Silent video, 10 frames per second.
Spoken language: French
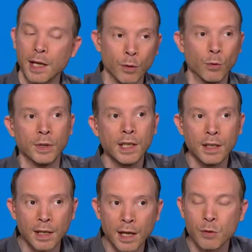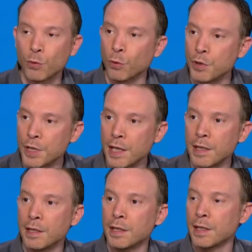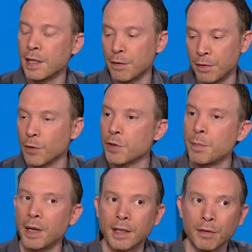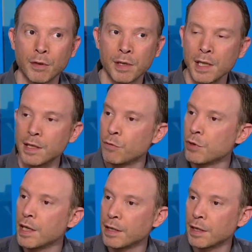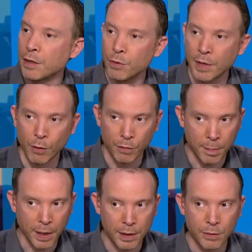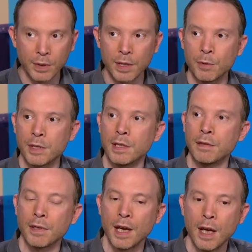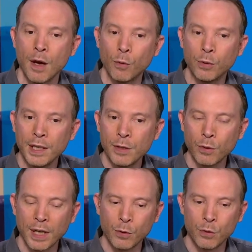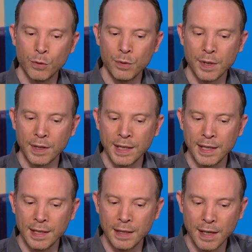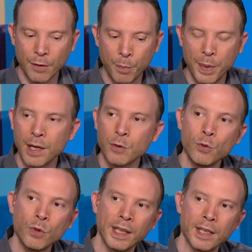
Et on est là sur une chaîne qui est financée par l'État français et diffusée à l'international. On fait partie de ce dispositif. On est sur quelque chose qui opère sur les